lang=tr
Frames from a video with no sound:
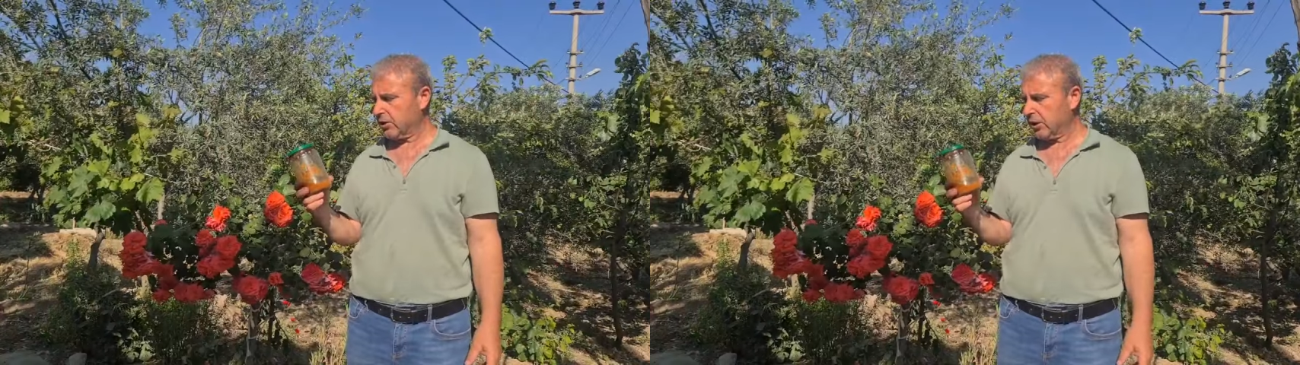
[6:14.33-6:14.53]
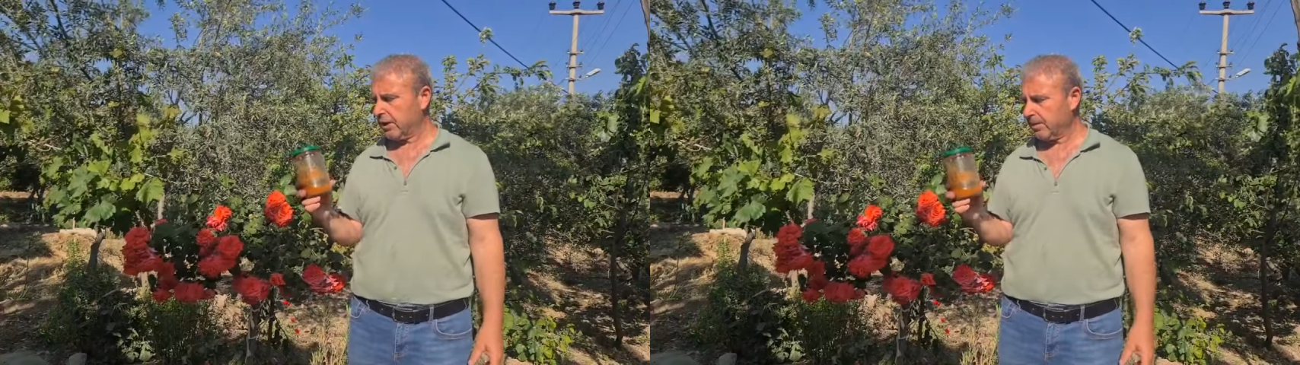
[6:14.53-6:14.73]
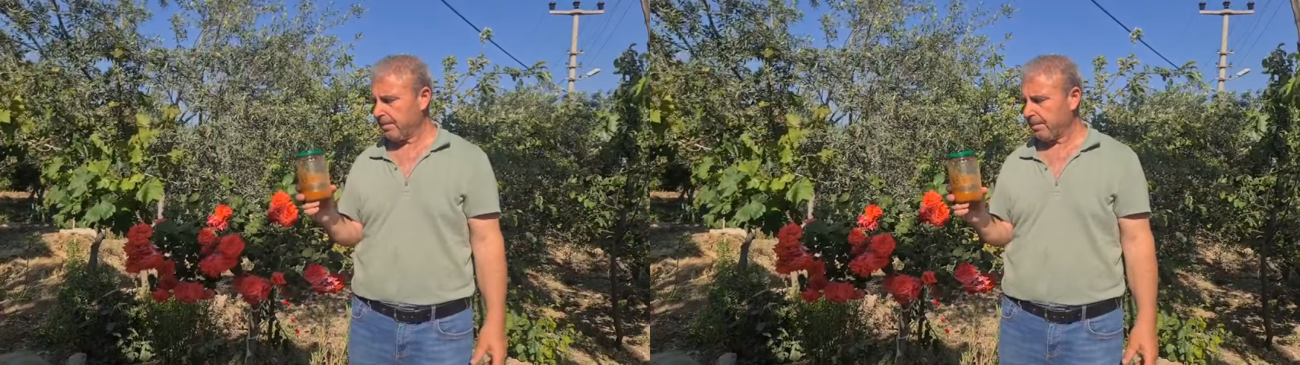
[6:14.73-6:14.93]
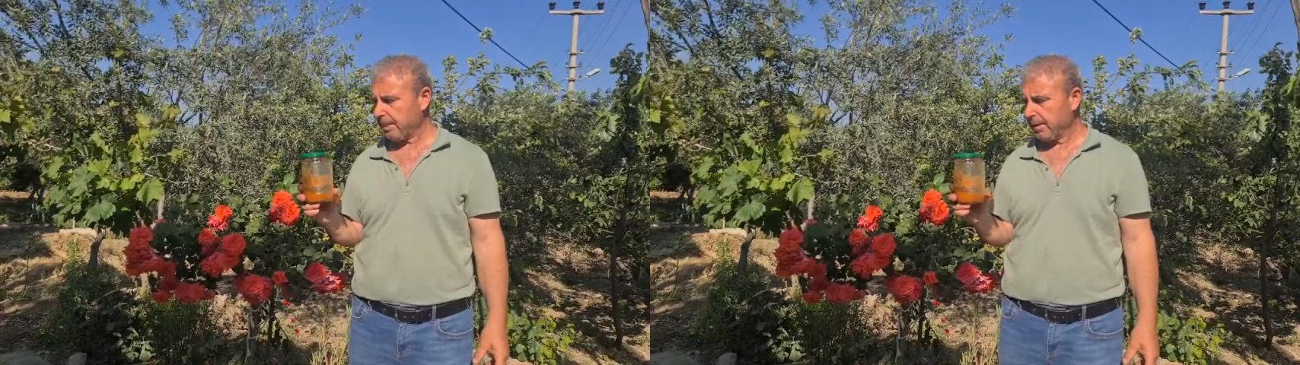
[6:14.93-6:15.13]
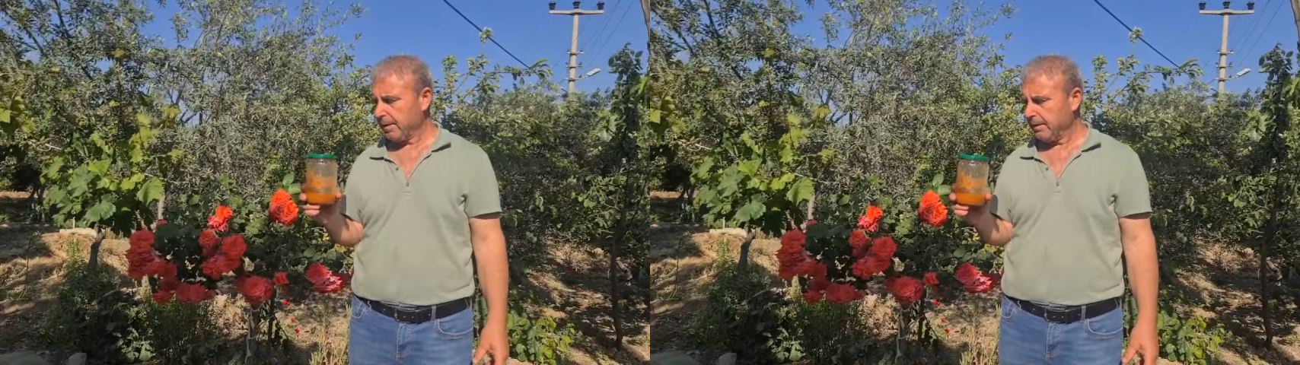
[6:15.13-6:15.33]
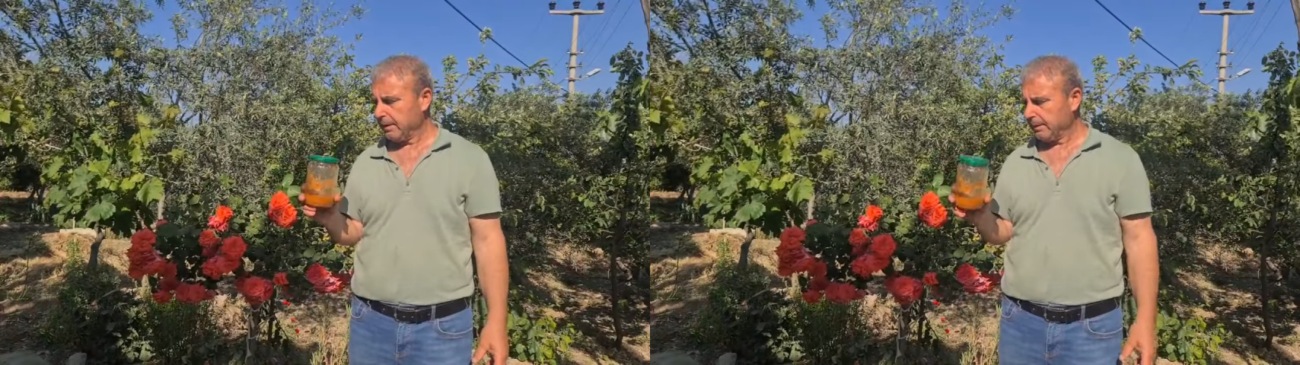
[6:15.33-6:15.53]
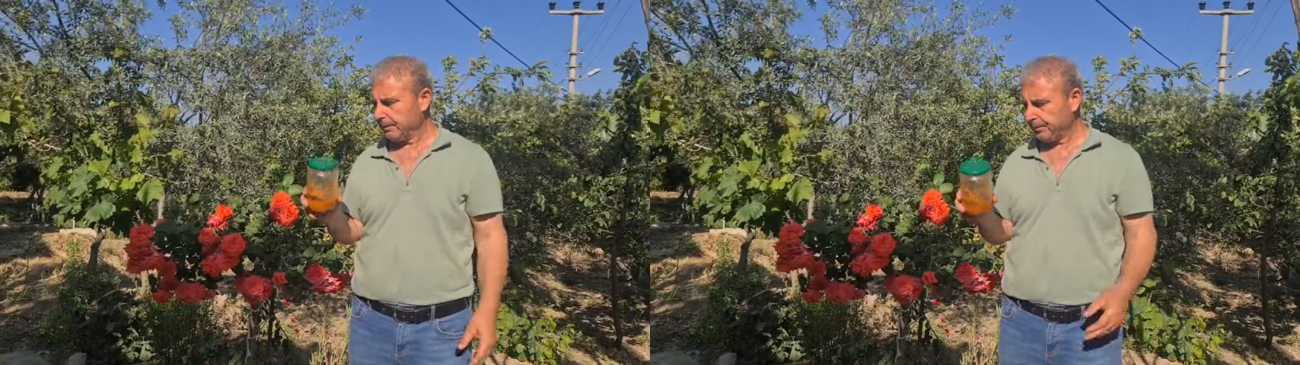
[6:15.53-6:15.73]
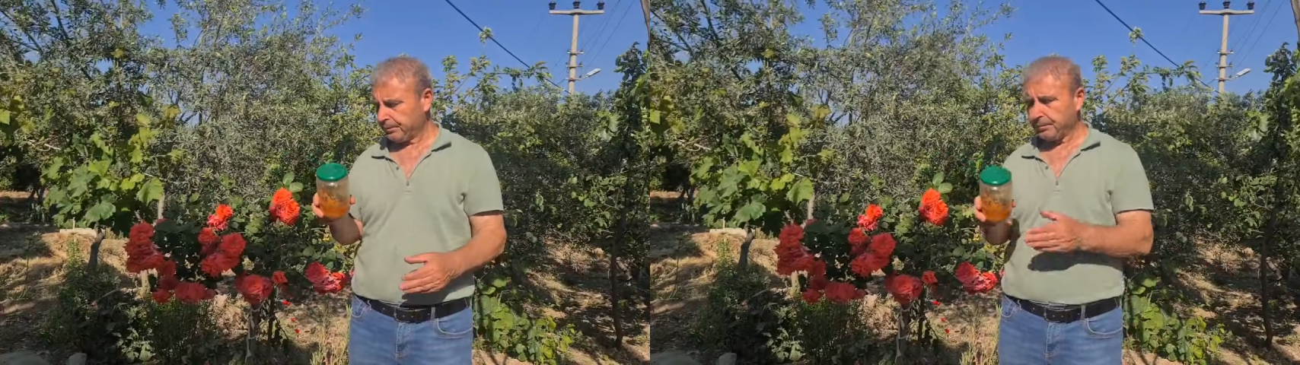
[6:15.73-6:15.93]
halk arasında
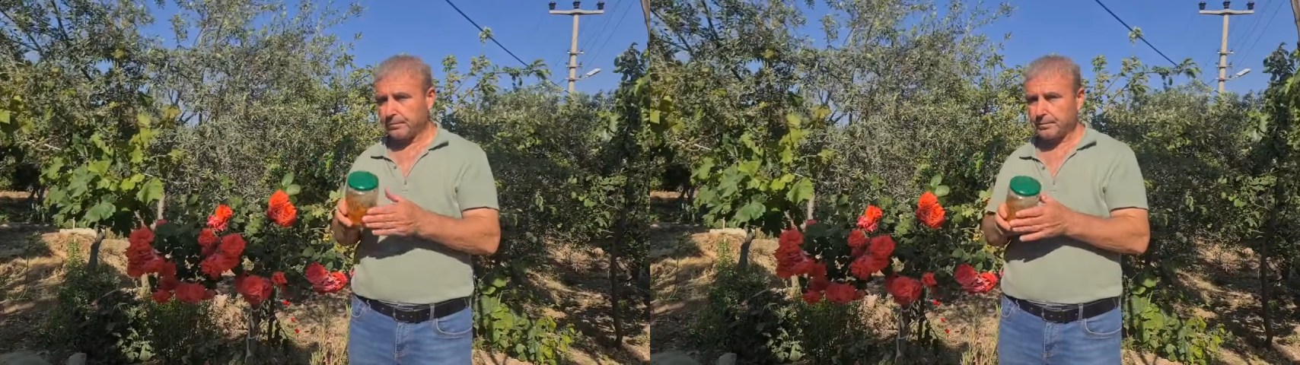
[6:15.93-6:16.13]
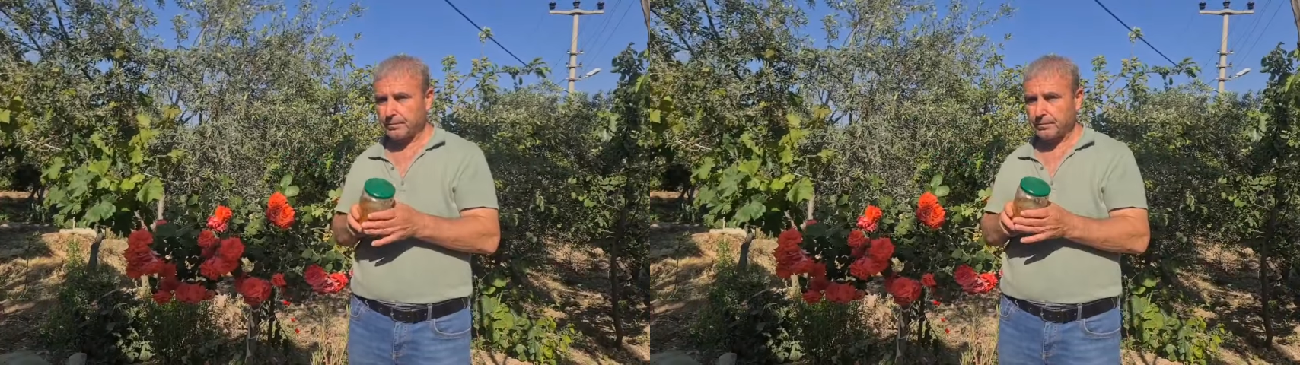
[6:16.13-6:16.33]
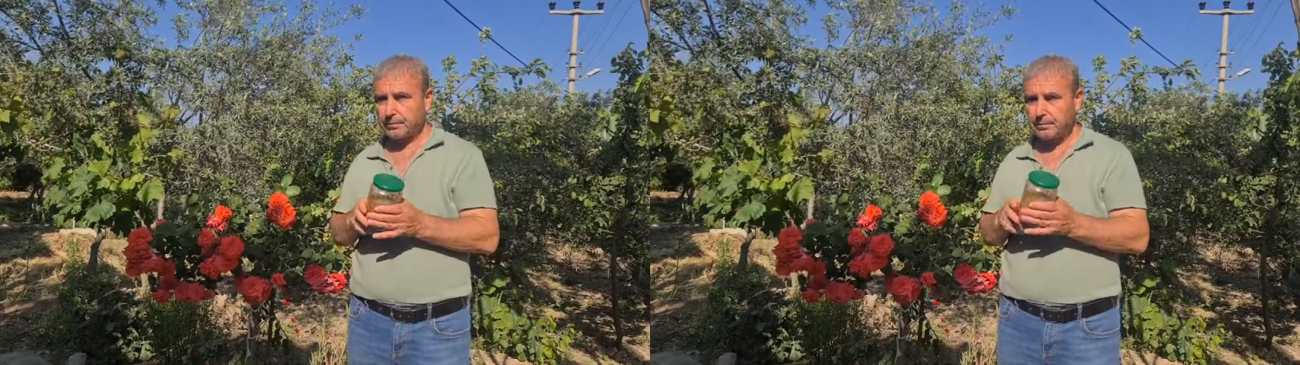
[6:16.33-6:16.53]
acayip elma